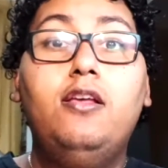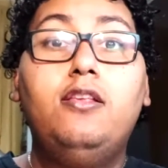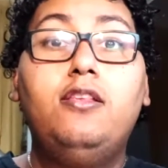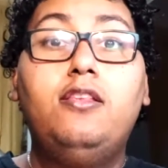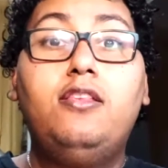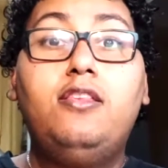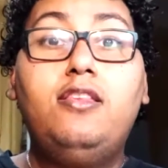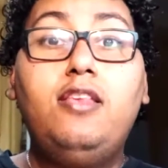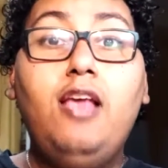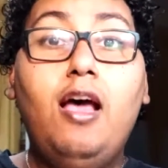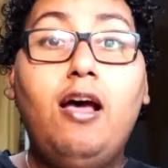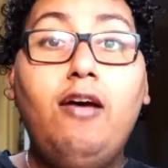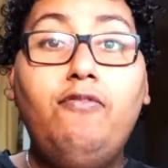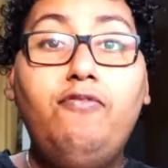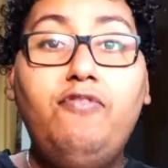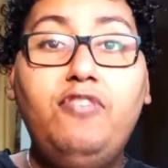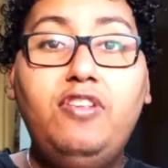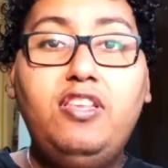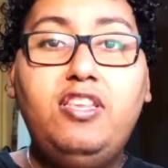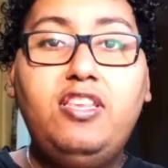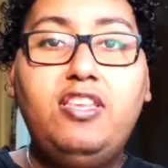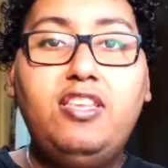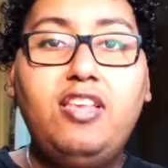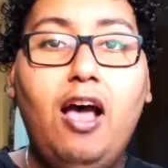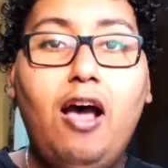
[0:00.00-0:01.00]
Salve,
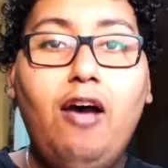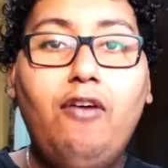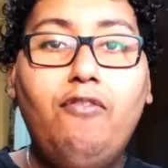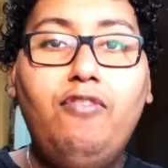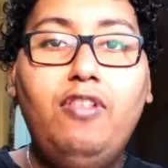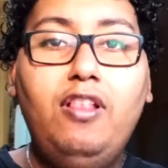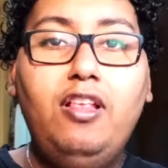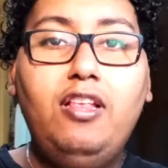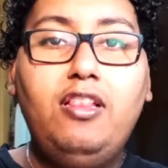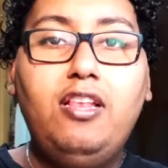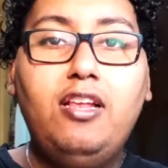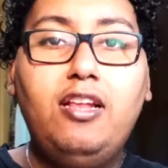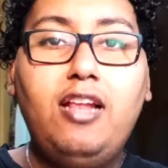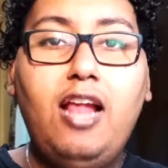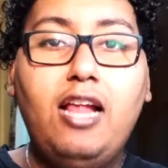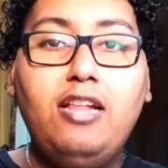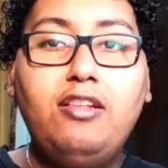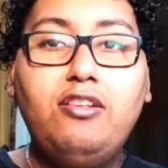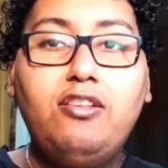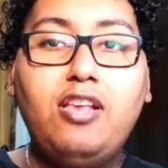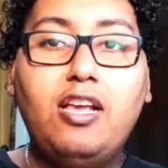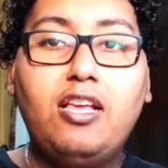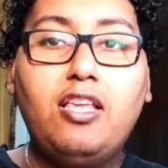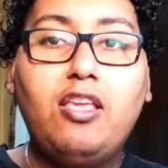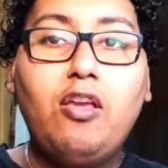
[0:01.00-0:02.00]
salve
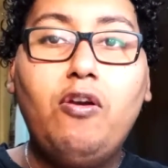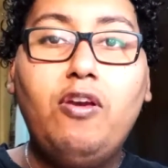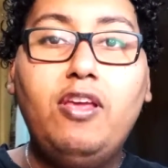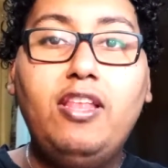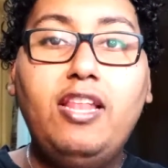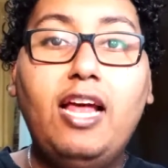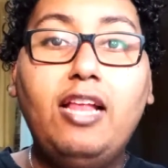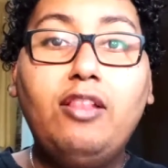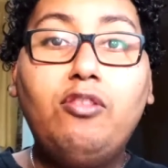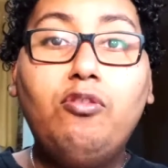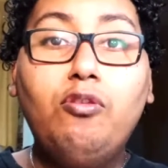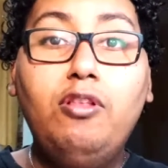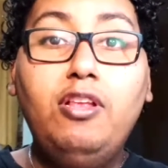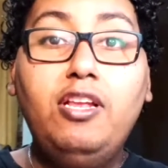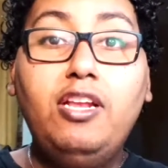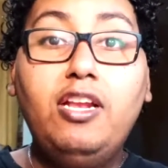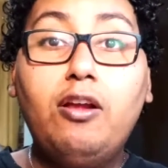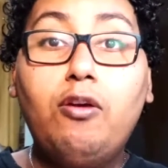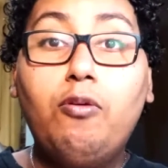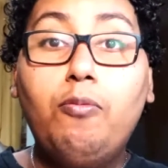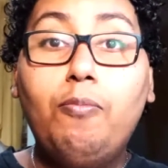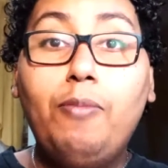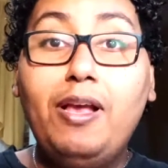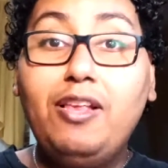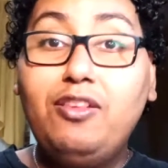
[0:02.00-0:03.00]
literários! Aqui é o Renato Lira
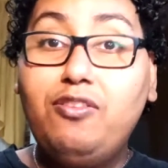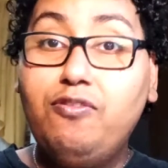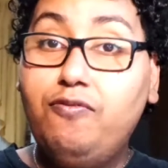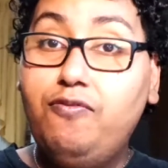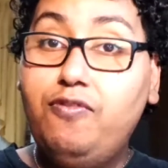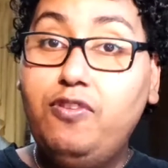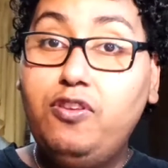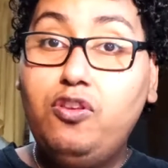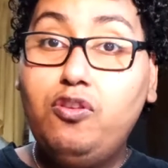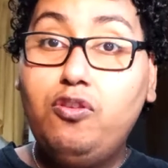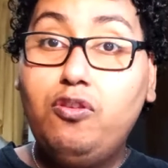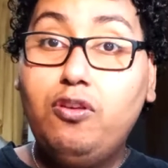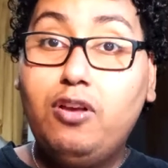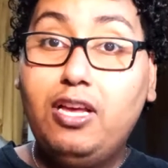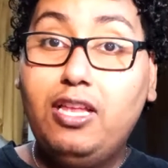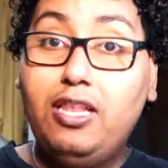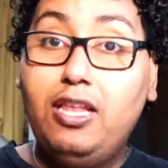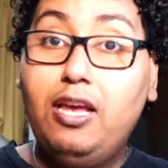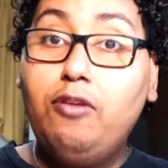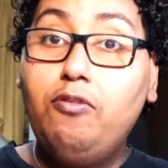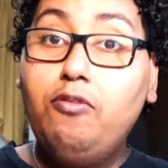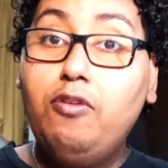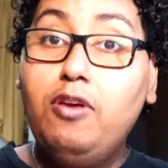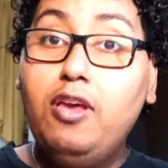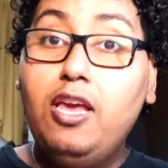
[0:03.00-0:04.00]
com mais um vídeo do
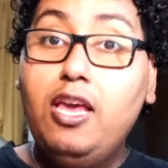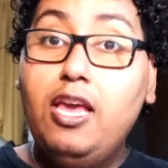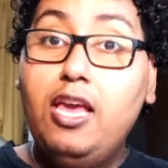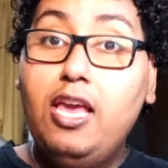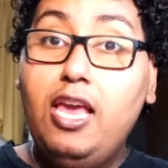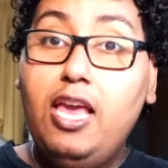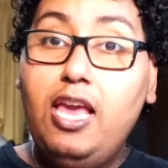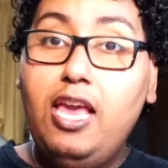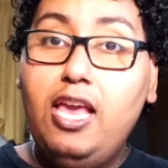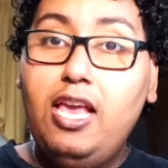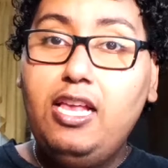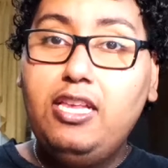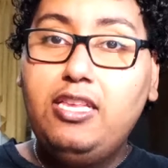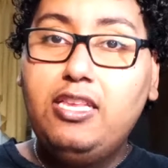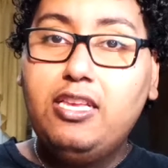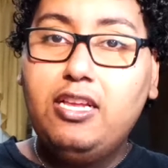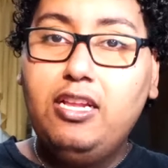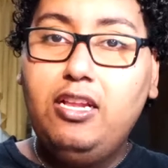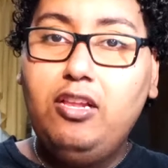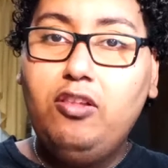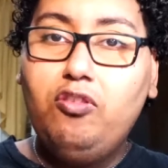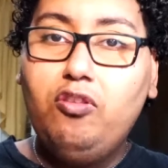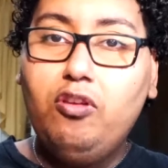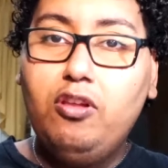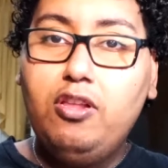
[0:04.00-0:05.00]
canal
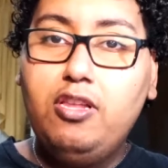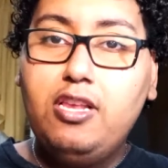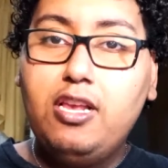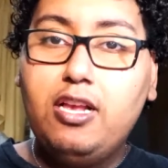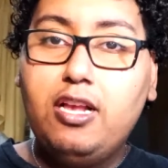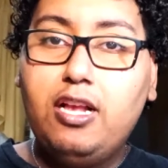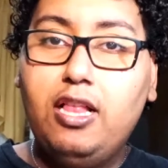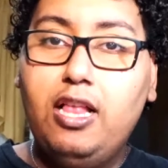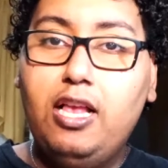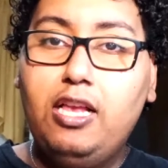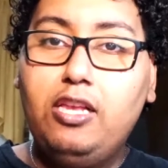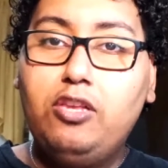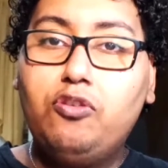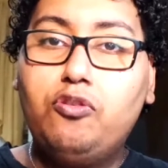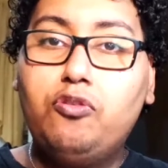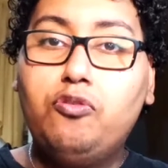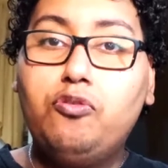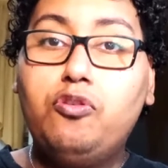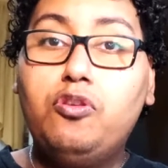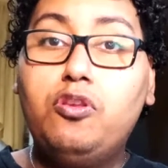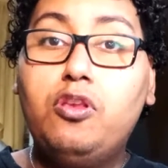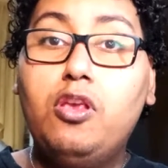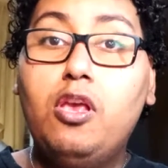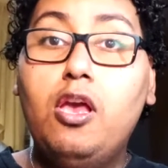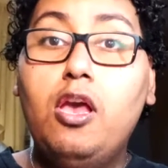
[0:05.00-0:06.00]
Escritores
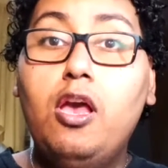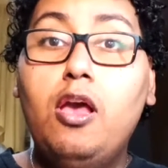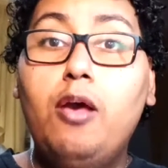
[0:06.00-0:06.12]
Ecléticos.